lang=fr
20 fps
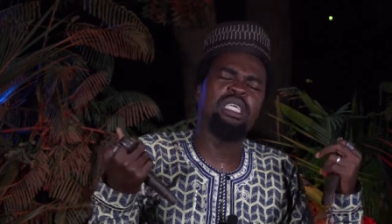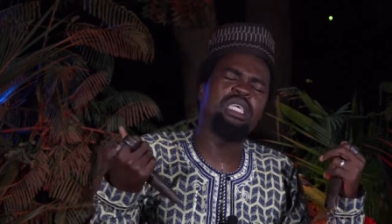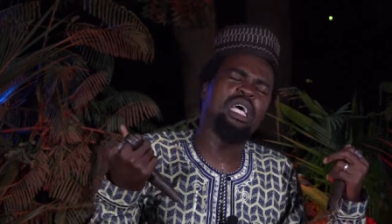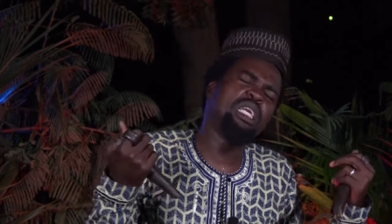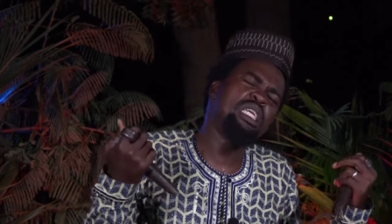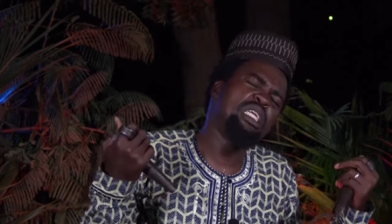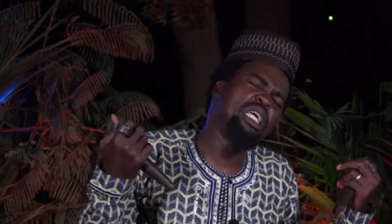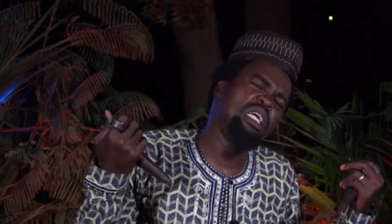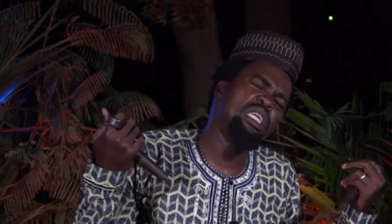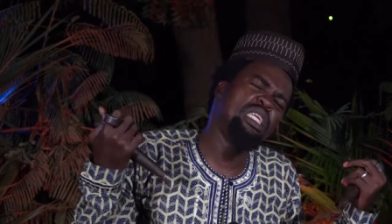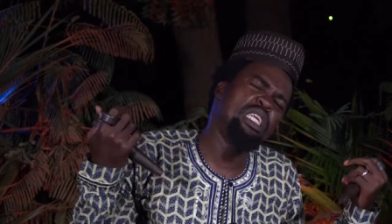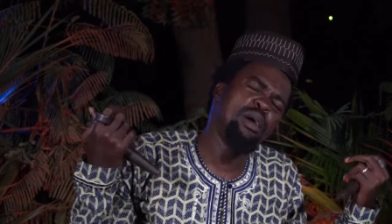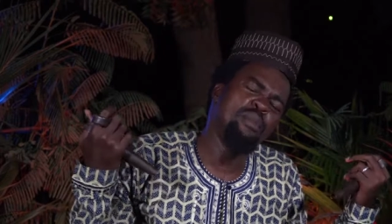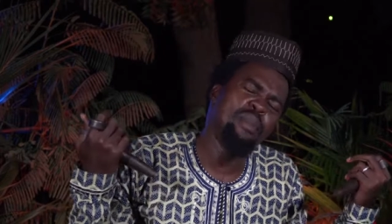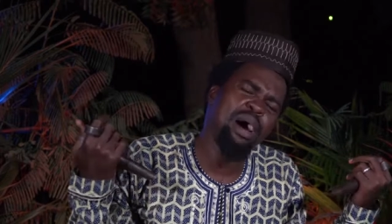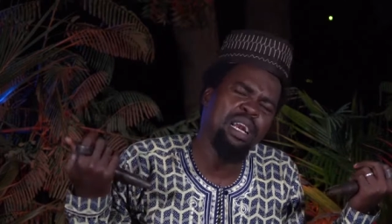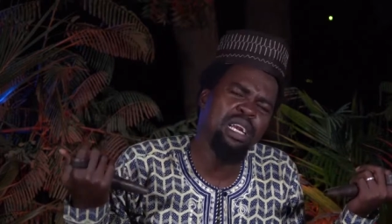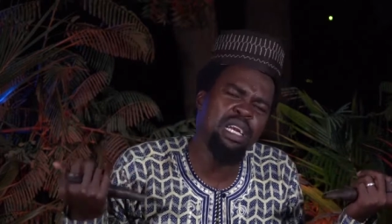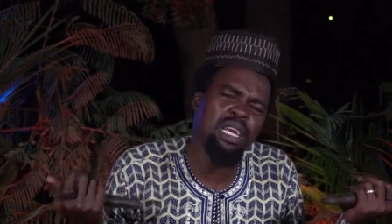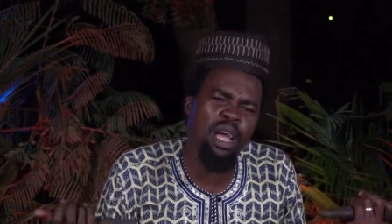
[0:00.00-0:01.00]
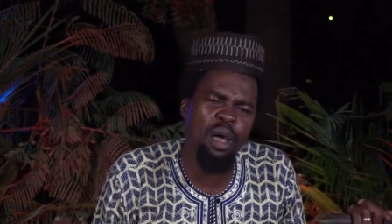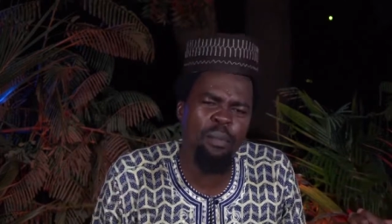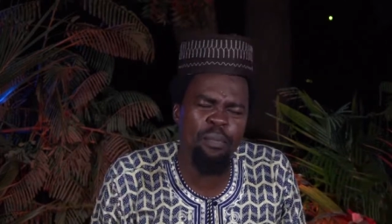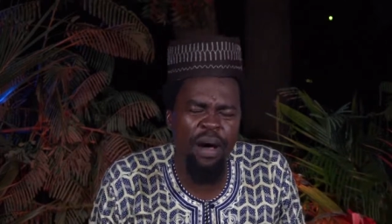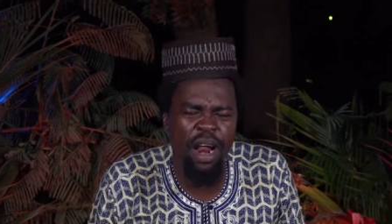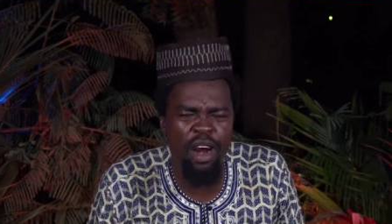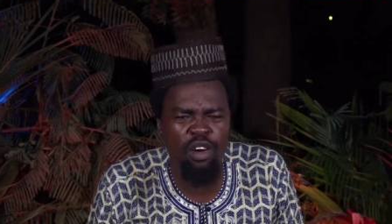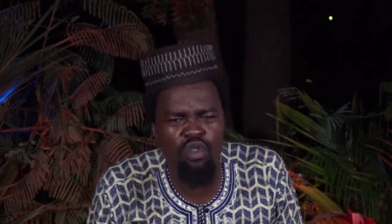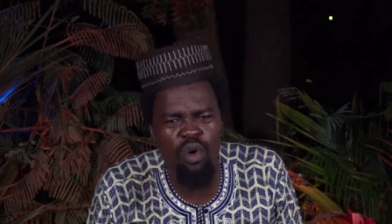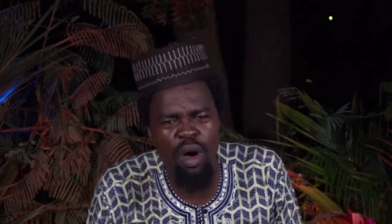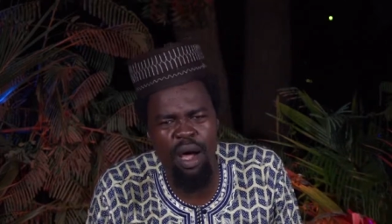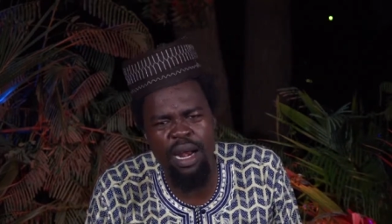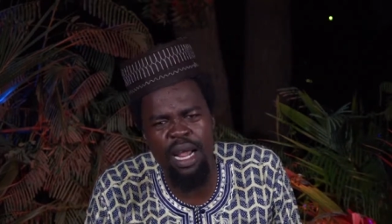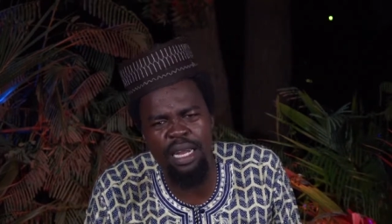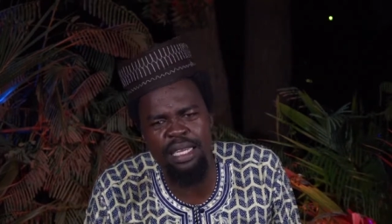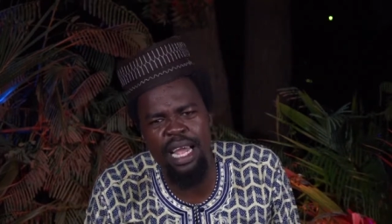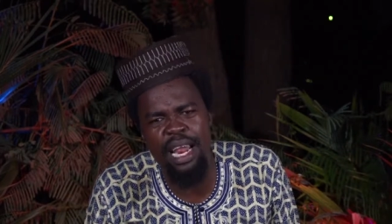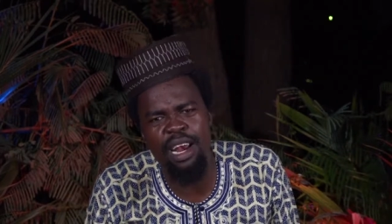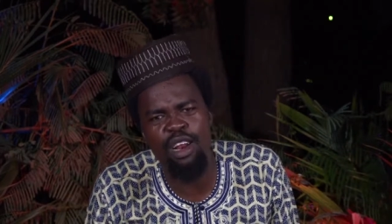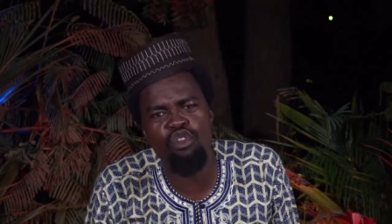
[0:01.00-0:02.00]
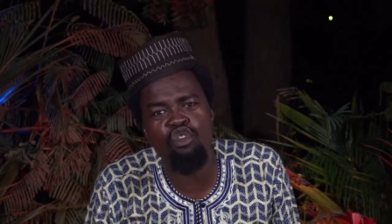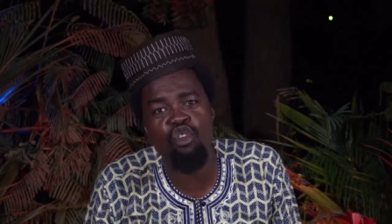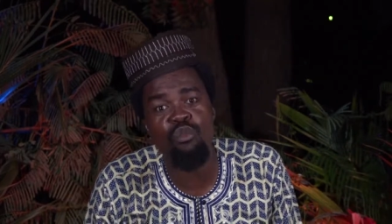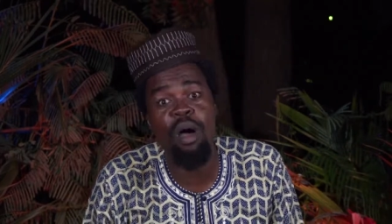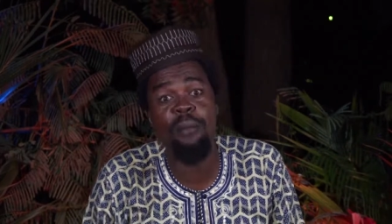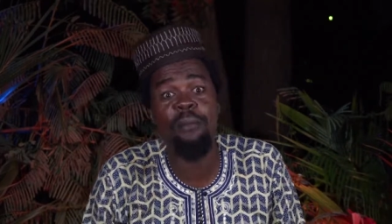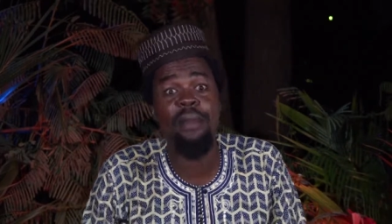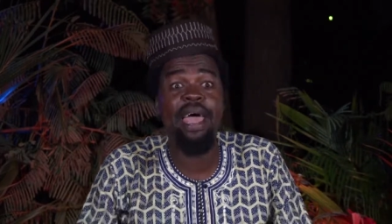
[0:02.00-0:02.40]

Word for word: certains demandaient pardon à Nathalie Ntouba.